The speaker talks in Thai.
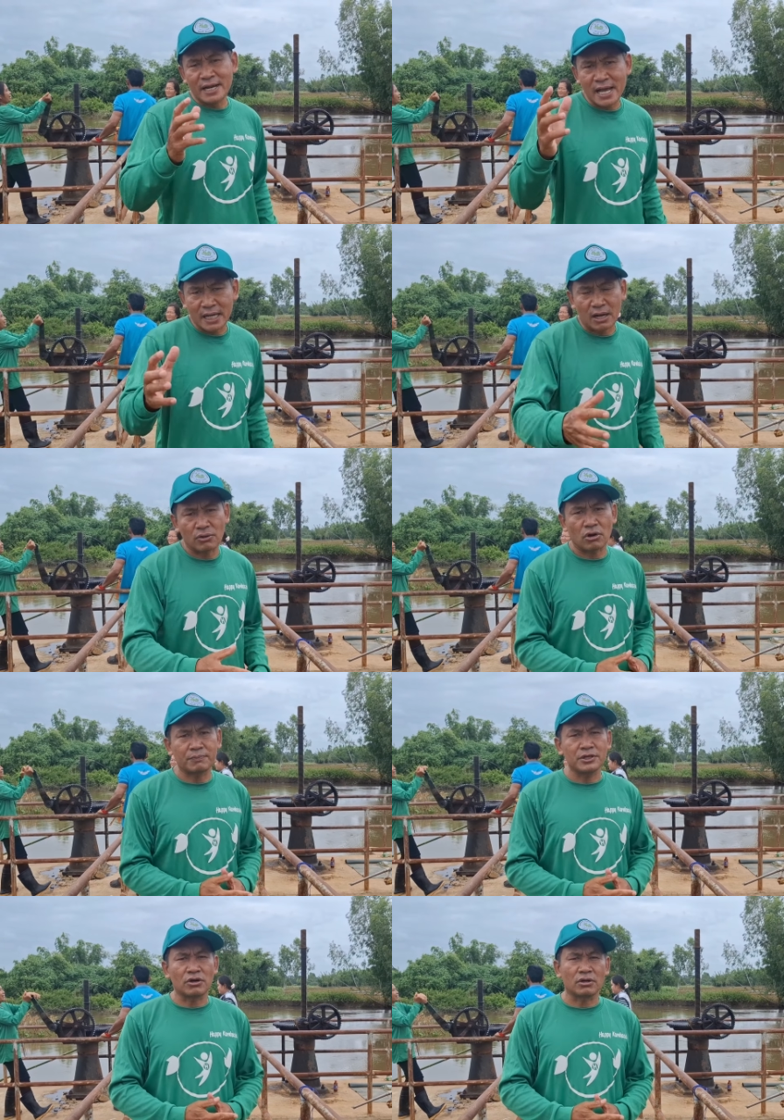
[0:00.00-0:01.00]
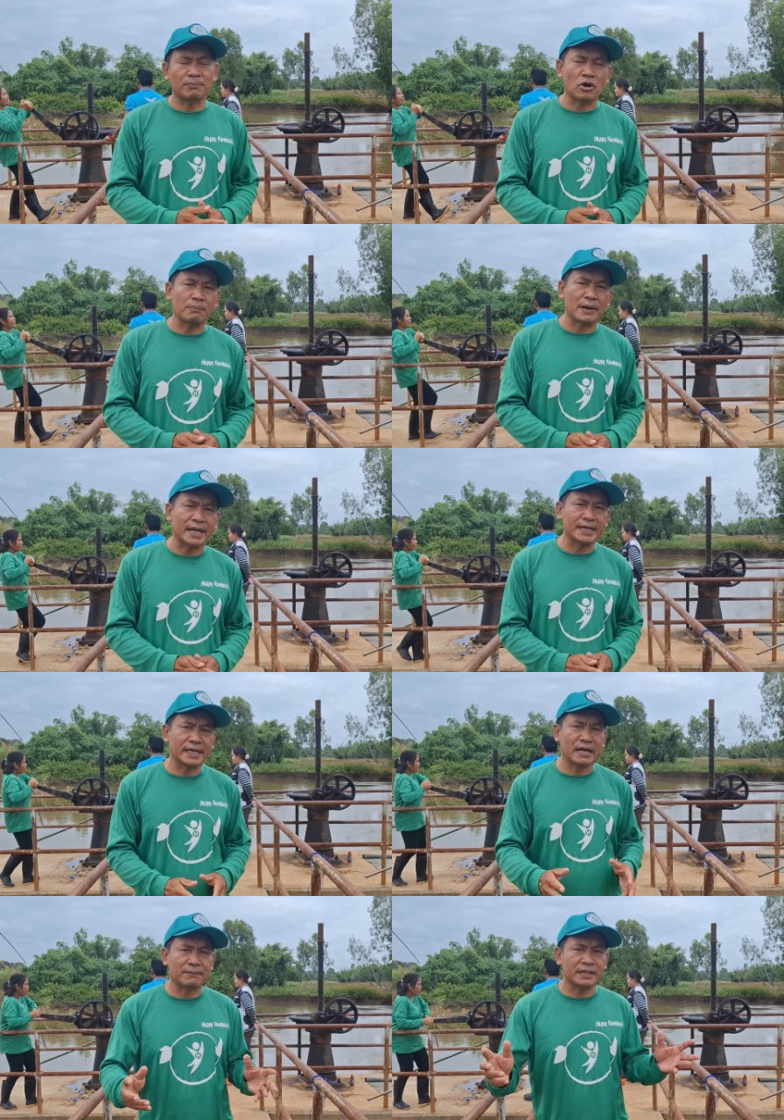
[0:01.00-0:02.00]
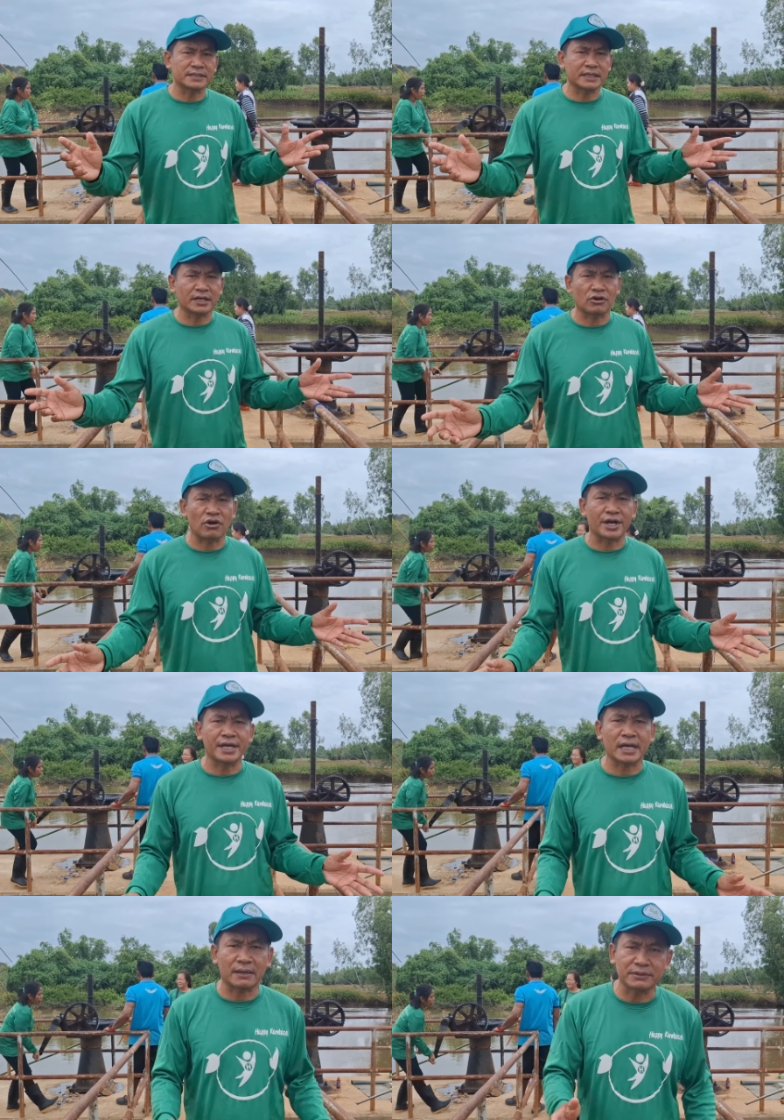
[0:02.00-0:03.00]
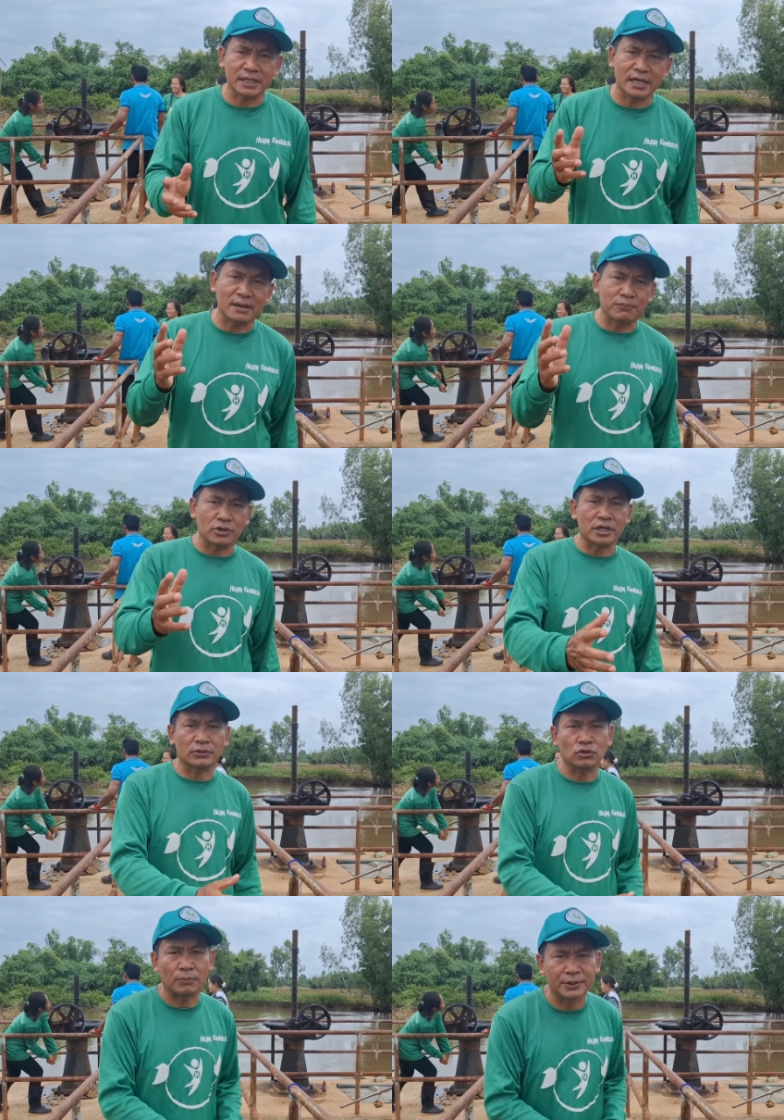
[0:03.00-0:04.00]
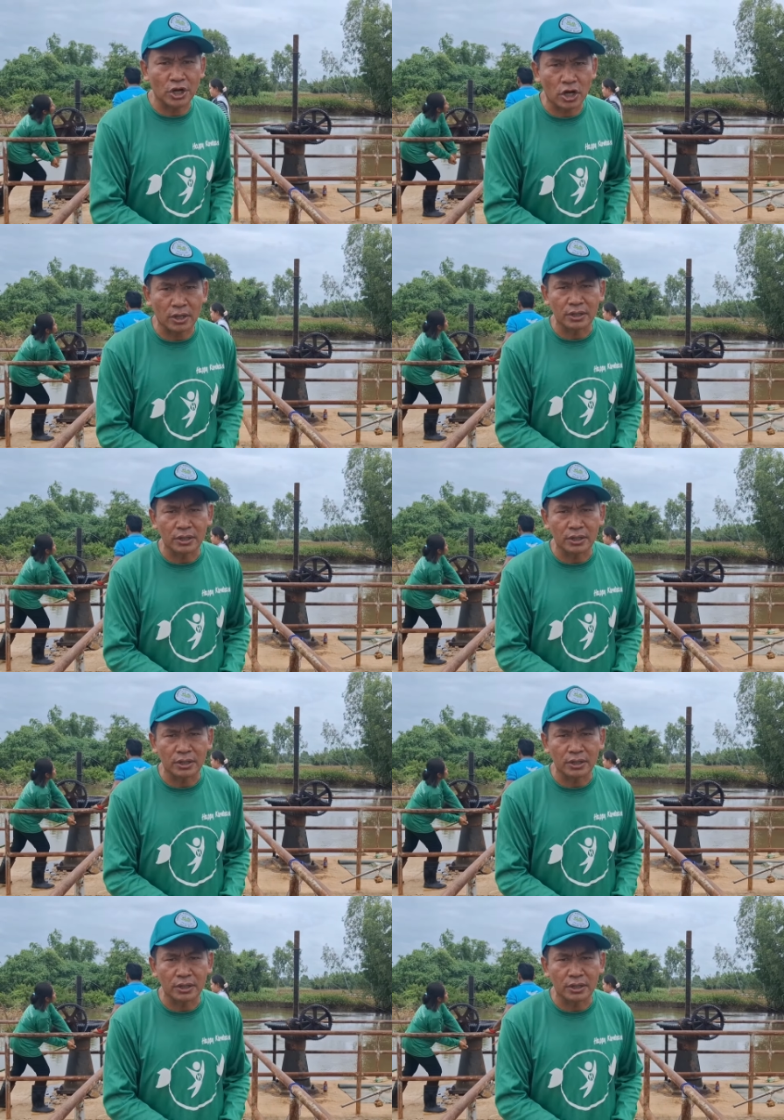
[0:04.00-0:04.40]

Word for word: หน้าเขาของพี่น้องป้องไปนะครับ เกษตรกรนะครับที่ได้รับผลกระทบเนาะ